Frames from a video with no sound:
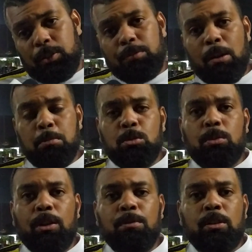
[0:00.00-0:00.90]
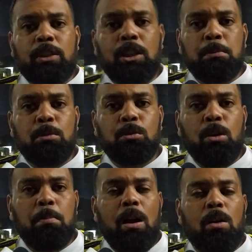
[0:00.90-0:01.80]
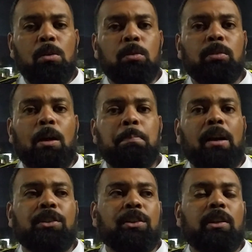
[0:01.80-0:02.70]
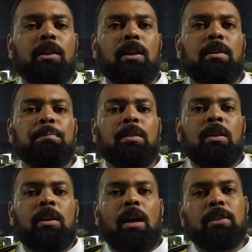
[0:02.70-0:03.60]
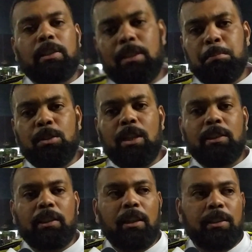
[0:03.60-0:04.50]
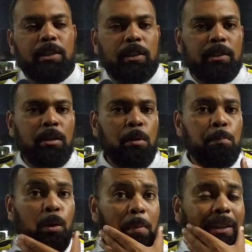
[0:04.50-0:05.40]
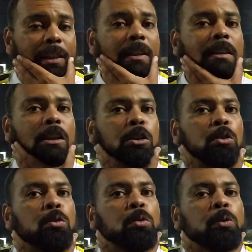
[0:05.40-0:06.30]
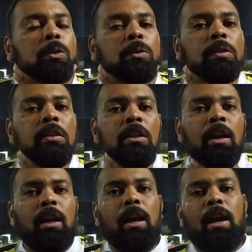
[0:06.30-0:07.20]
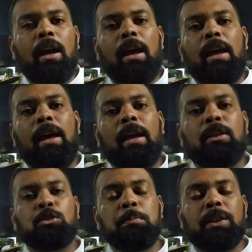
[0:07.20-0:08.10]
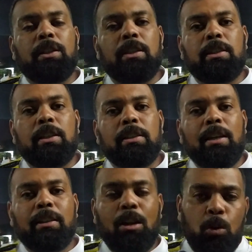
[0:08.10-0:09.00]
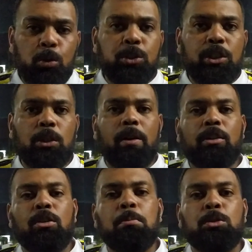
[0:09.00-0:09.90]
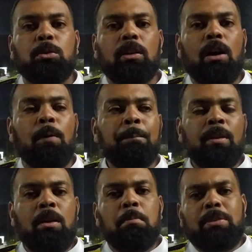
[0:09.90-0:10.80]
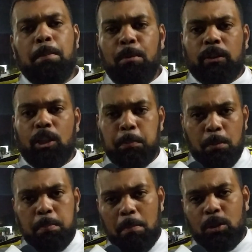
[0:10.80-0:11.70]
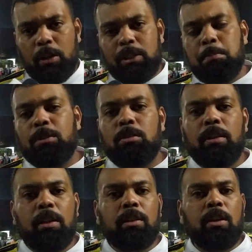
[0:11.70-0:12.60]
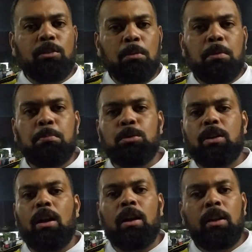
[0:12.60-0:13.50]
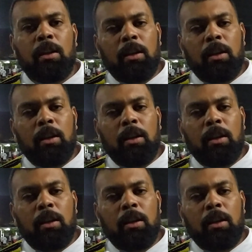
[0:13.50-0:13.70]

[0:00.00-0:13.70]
Tivemos o um nervosismo normal da partida, né? Às vezes, essa menina dessa idade, existe, por mais que eles sejam é, sub-15, eles ainda oscilam ainda o emocional, mas é importante para o amadurecimento dele e nós vamos em busca